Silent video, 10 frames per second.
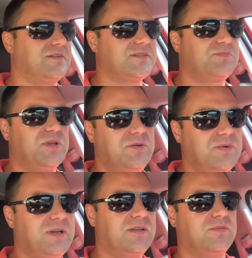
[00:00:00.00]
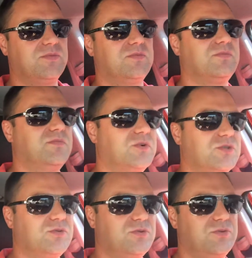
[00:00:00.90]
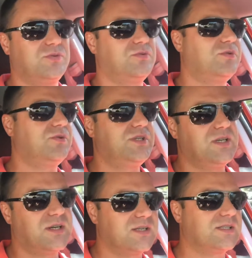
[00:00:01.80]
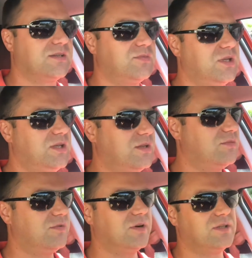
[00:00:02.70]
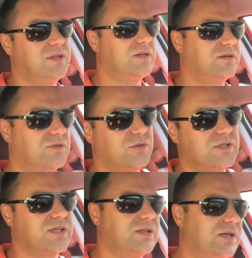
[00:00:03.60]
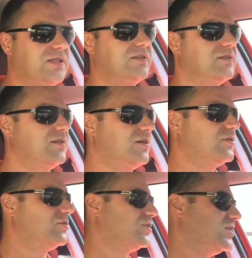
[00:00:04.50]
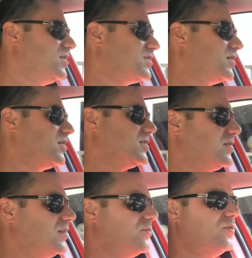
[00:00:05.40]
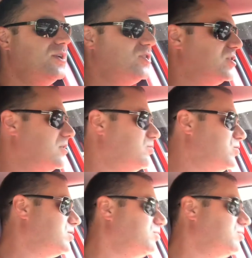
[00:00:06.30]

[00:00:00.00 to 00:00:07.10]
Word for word: с пониманием. Просто у людей разные мнения бывают, да, кто-то согласен, кто-то не согласен. Это его личное будет